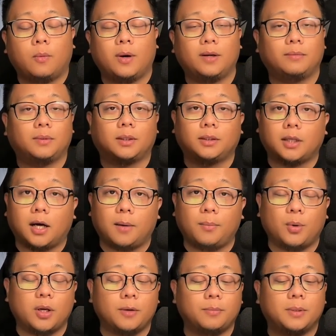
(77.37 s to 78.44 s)
one of the
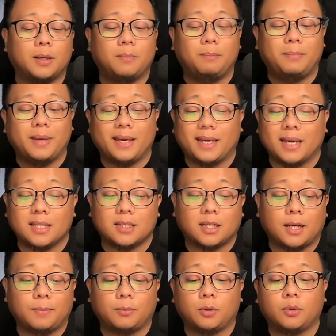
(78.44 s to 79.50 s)
top, one of the
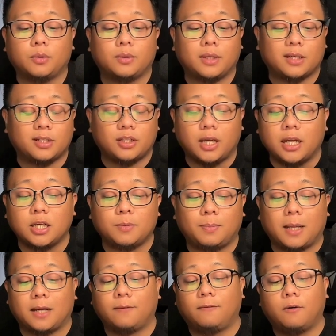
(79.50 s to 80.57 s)
biggest crypto
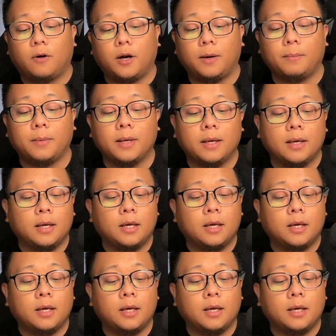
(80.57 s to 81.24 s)
exchange platform.